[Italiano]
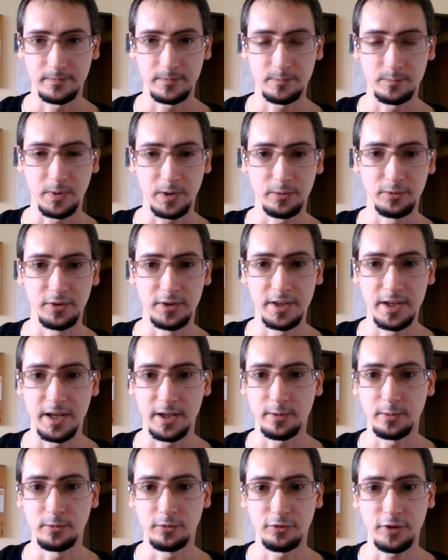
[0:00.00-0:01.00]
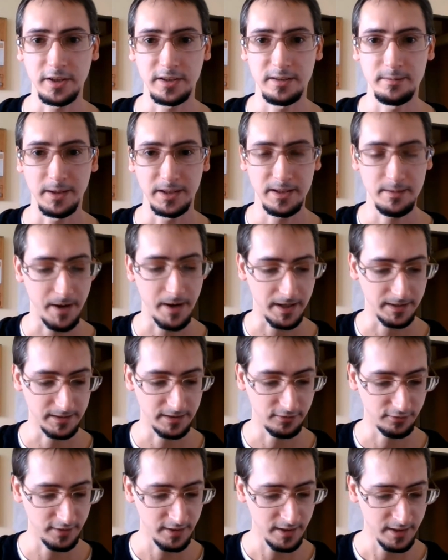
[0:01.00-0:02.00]
per così dire i concetti
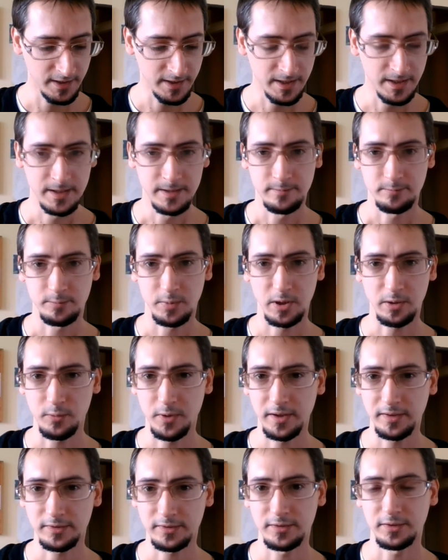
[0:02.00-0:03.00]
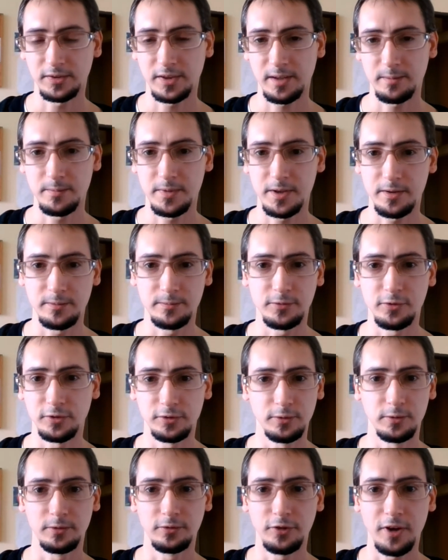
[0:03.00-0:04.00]
matematici, per questo sarebbe, ci
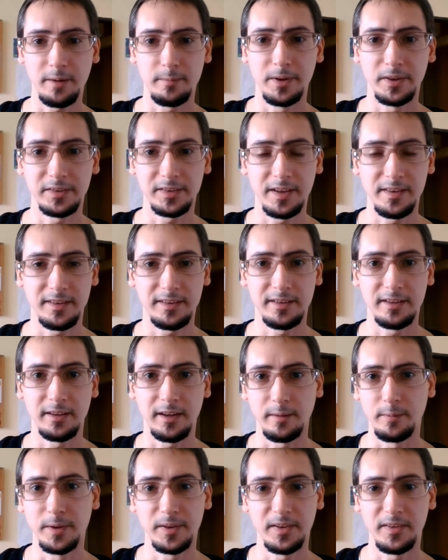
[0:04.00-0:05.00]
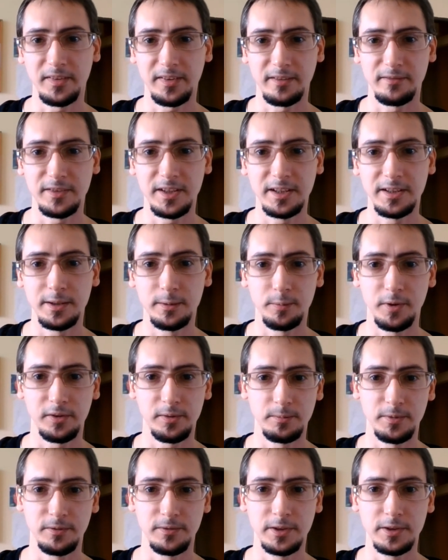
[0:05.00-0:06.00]
sono già abbastanza video, per
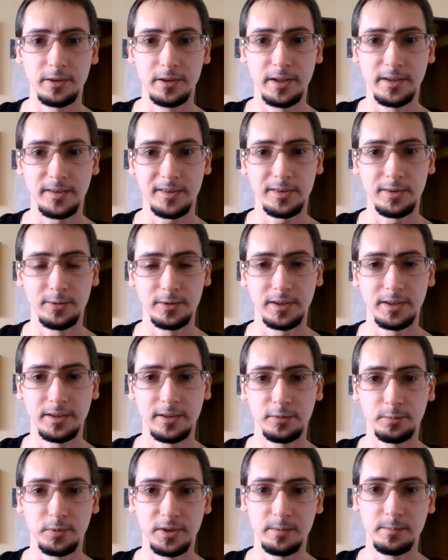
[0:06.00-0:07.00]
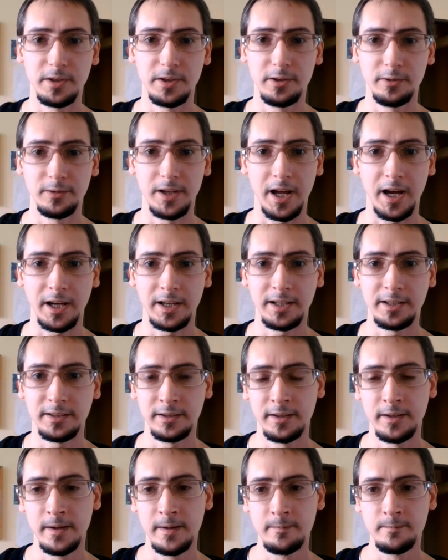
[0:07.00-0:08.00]
esempio video lezioni disponibili
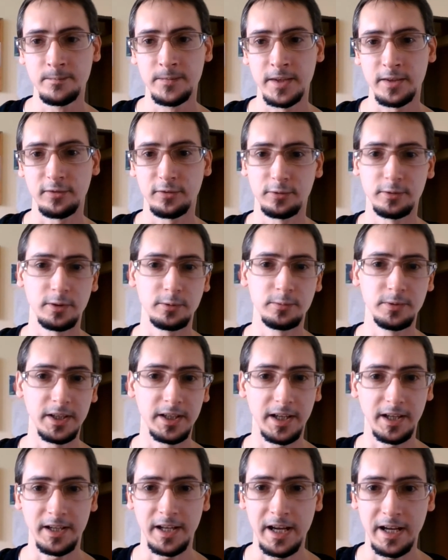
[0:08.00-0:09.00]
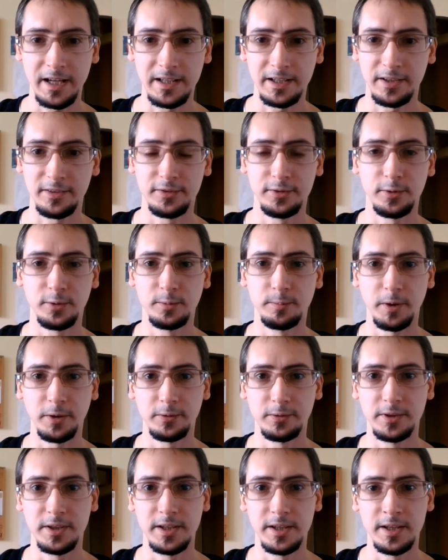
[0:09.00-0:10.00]
online ci sono alcuni canali che si occupano
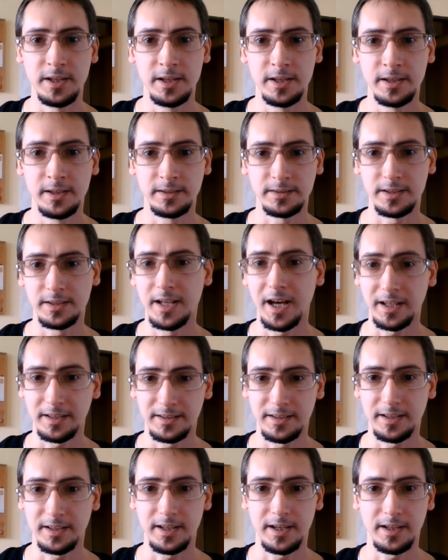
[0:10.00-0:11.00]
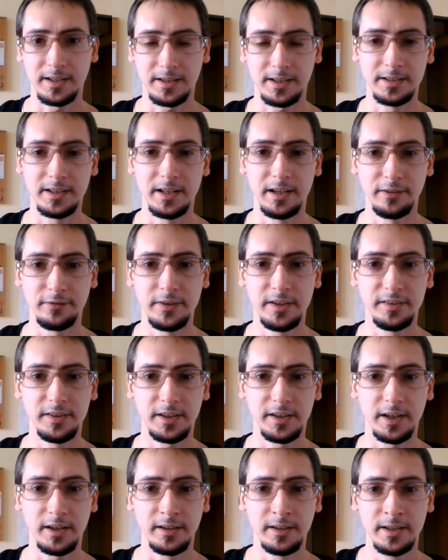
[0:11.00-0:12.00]
di didattica anche della
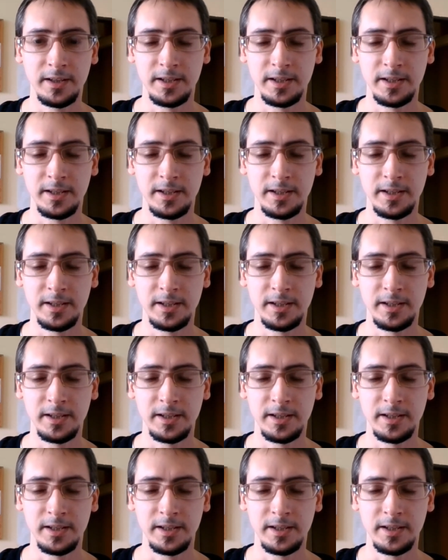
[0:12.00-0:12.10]
fisica,